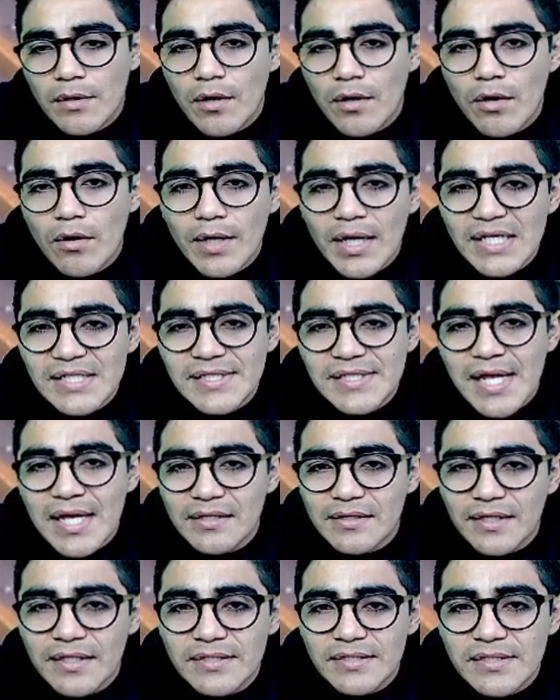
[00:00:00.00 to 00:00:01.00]
horas
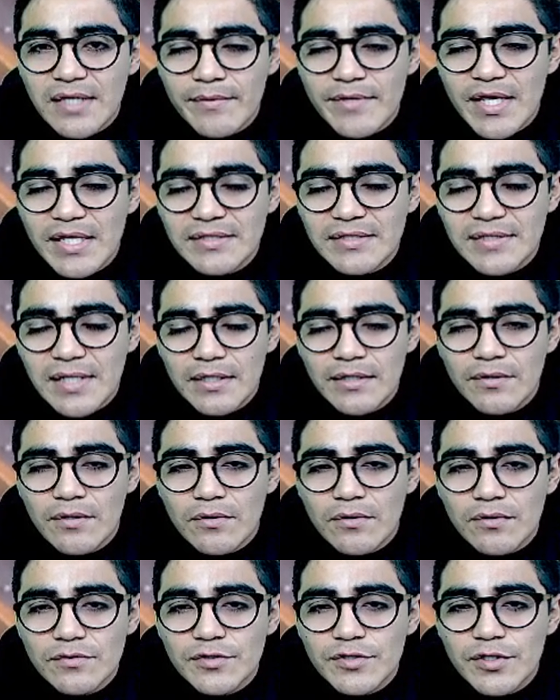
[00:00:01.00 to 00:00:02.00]
antes había
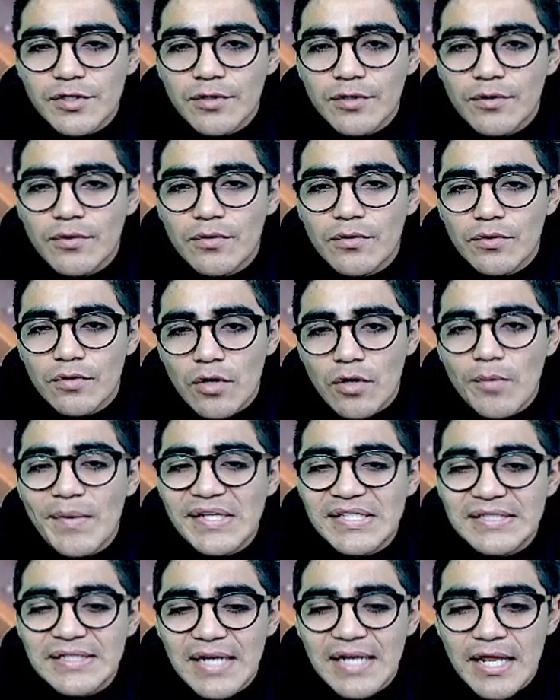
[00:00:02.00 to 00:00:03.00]
salido con Ciro
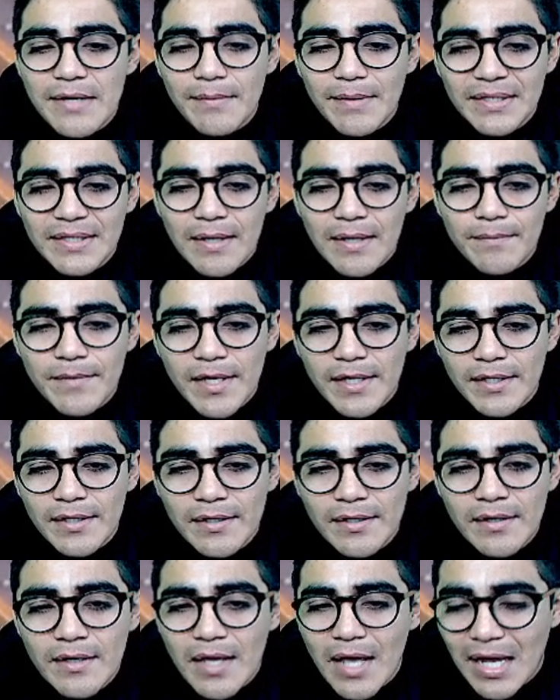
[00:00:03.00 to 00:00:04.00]
Gómez Leiva
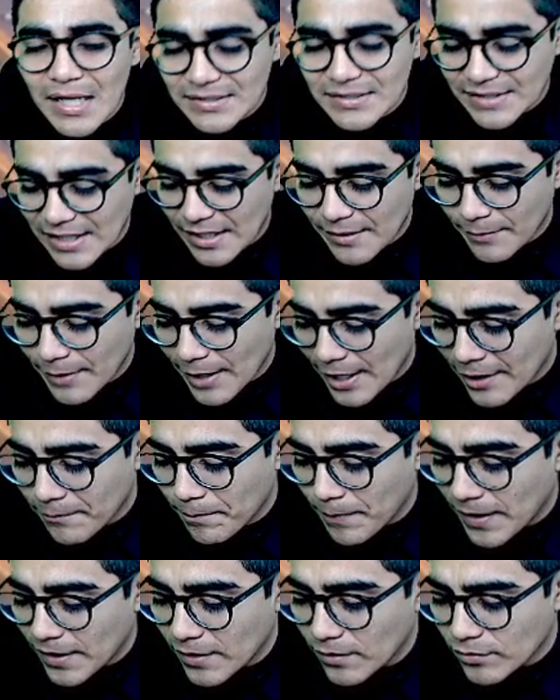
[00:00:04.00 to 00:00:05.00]
también a
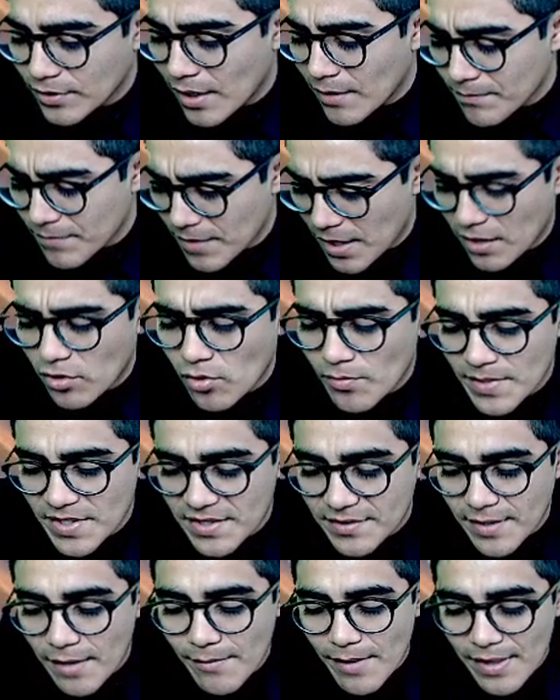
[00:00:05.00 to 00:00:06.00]
celebrar, pero también
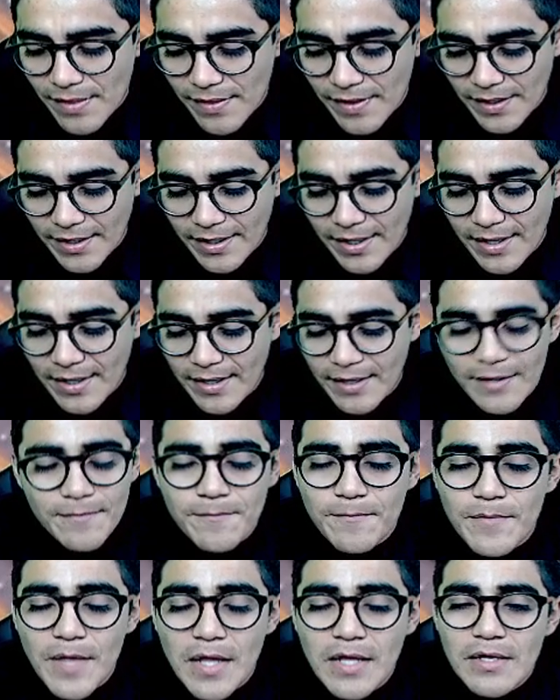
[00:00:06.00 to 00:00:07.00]
comentaba de
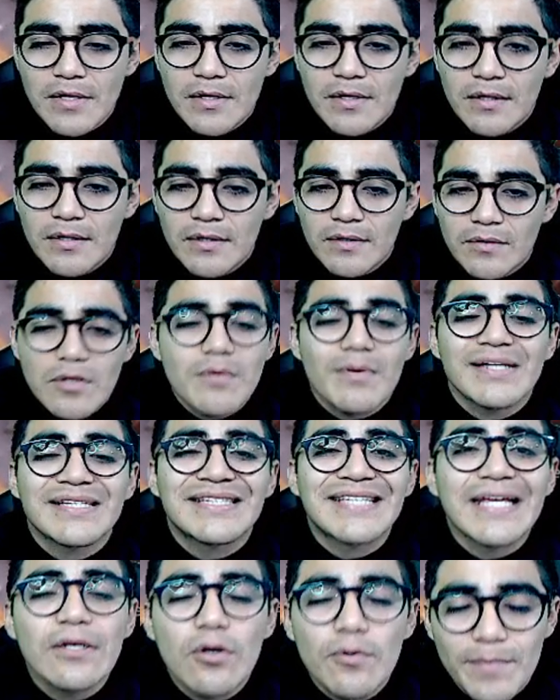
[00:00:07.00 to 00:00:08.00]
que no iba
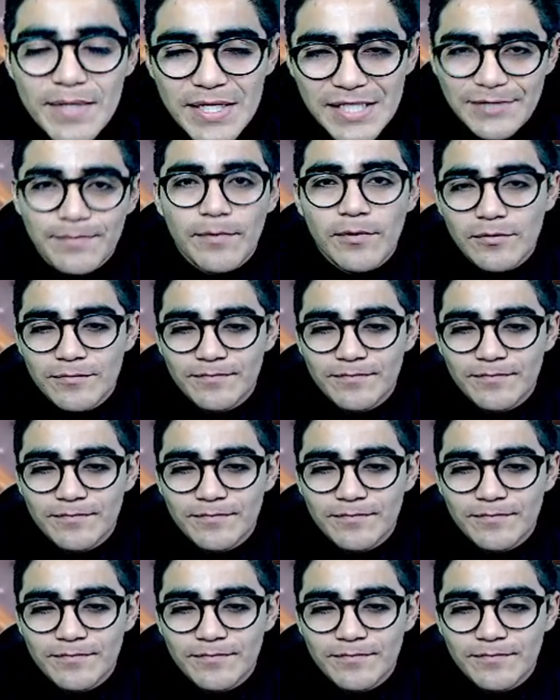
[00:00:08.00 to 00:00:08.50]
a ser lo mismo.